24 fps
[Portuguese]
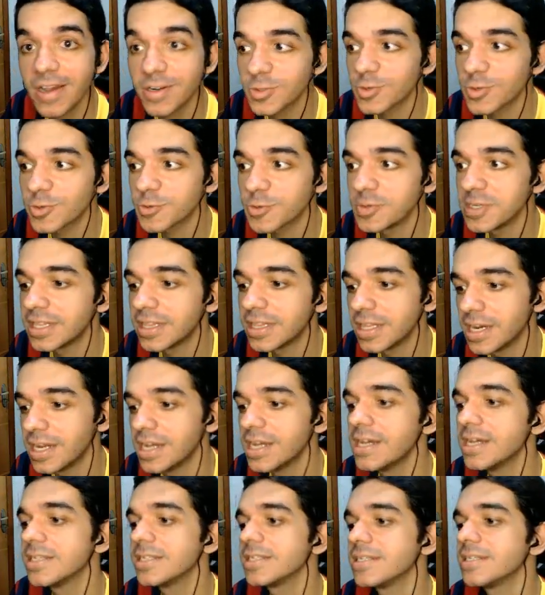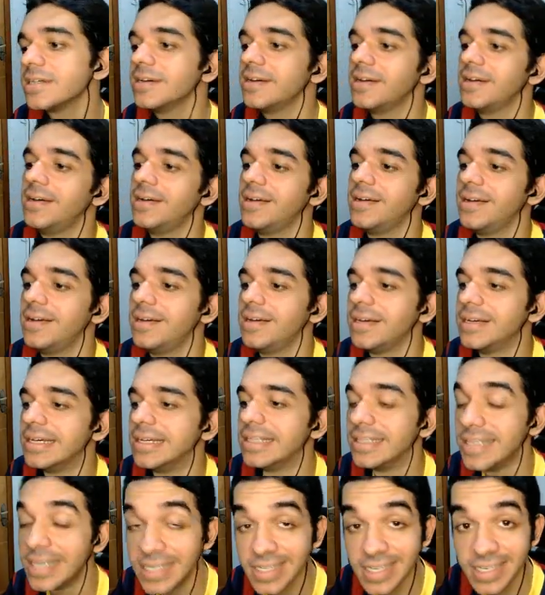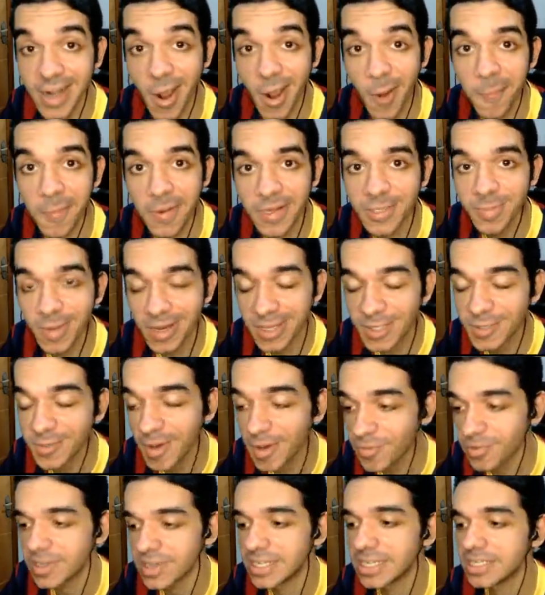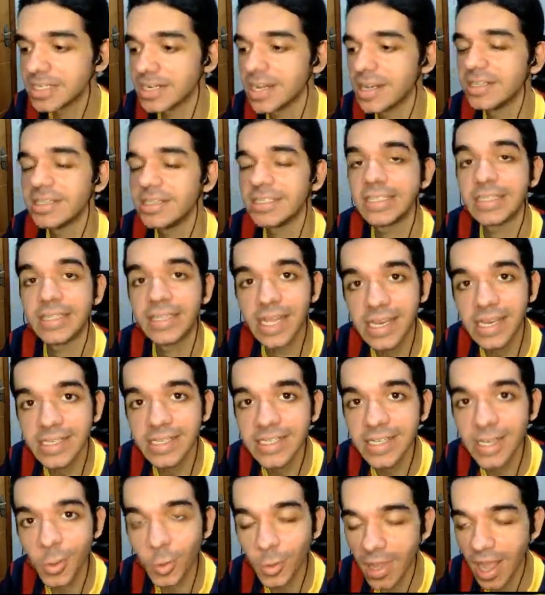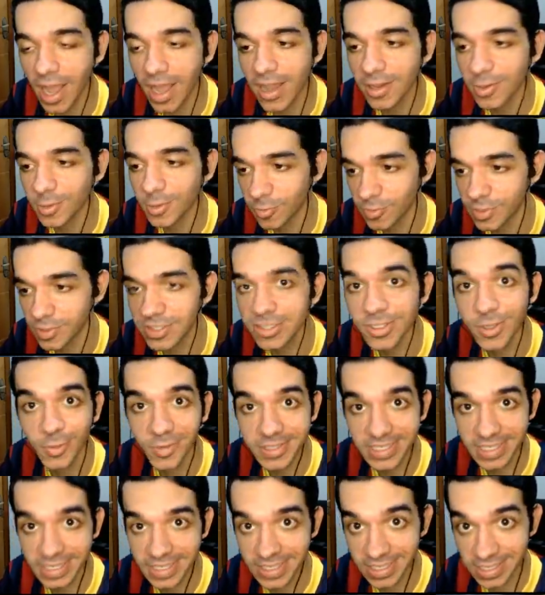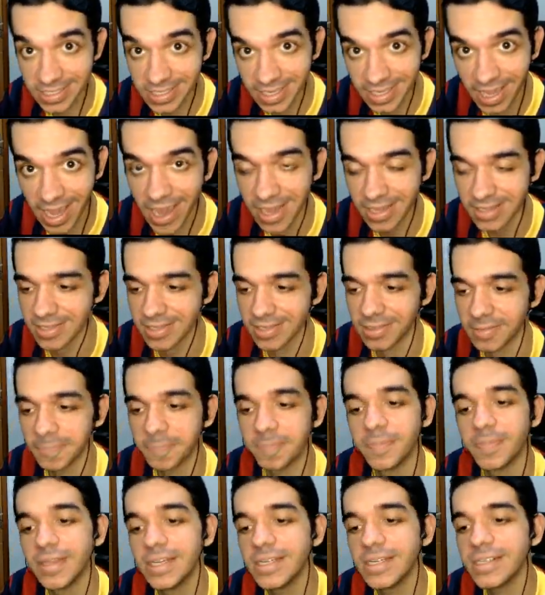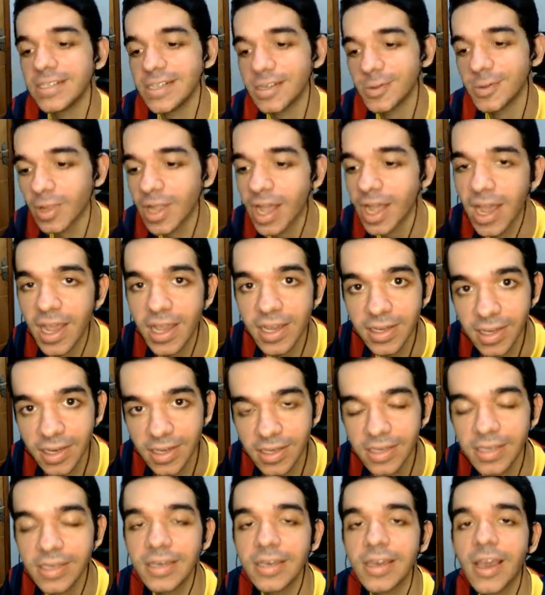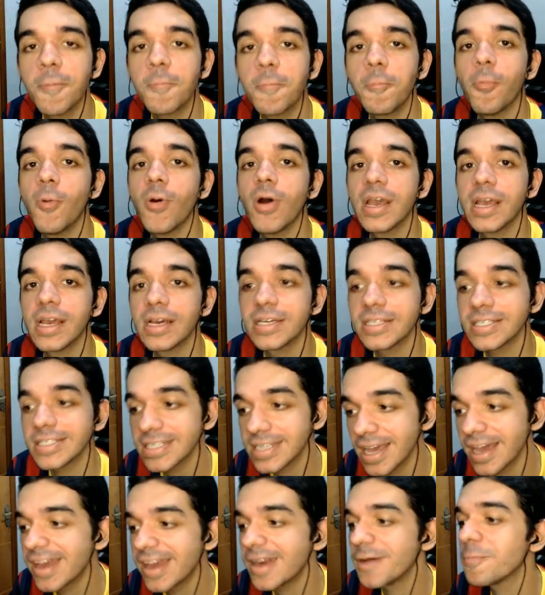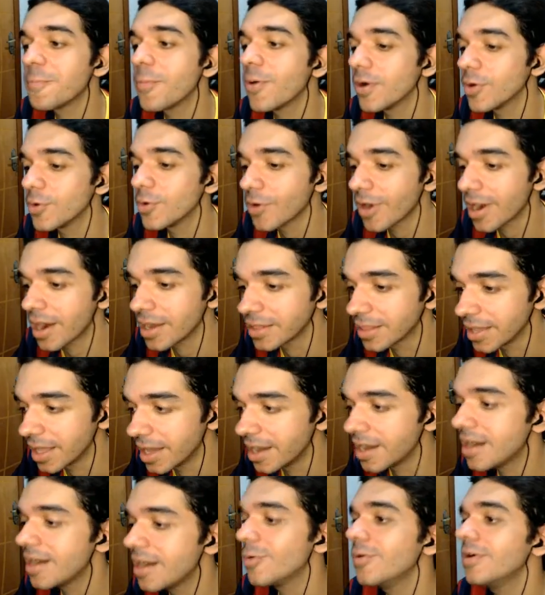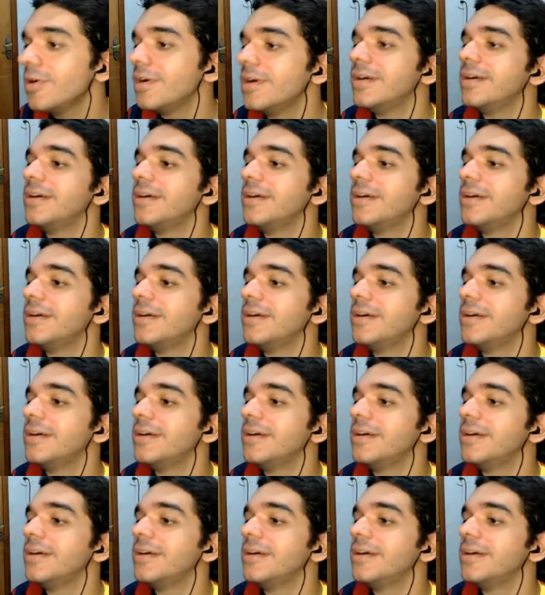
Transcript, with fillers: 2013. Desde já eu peço mais uma vez, gente, deixem o like no vídeo, senão vocês se esquecem. Deixem o like aí, apoiem a série, apoiem o canal.